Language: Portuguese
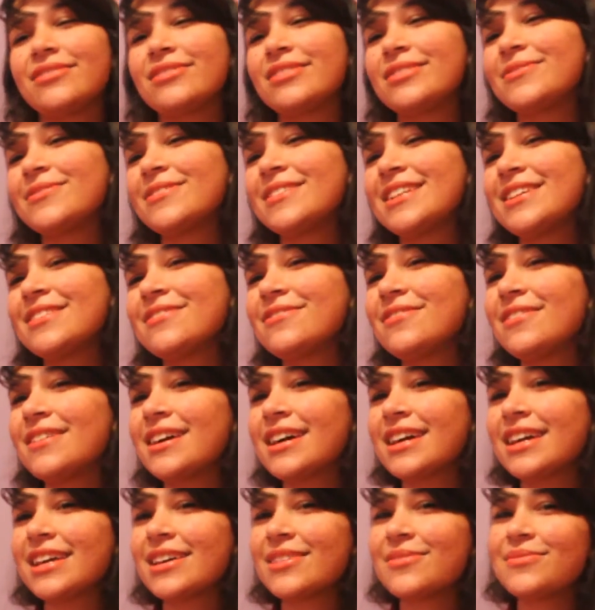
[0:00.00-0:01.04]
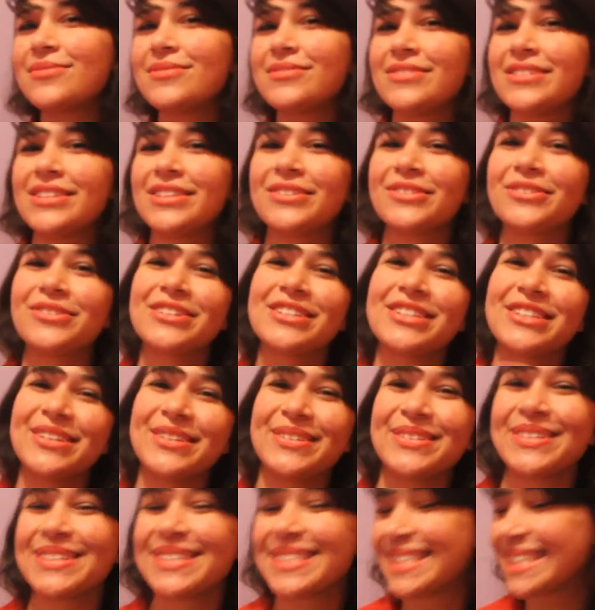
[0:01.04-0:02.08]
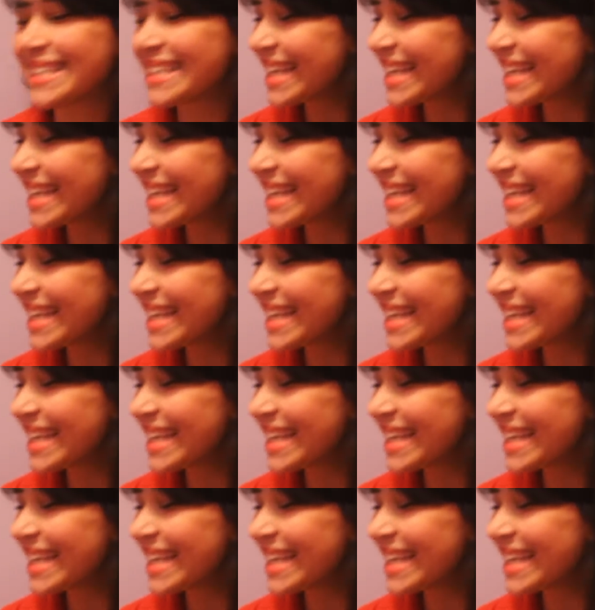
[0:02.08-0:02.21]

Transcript: vamos levar, que é muito gostoso.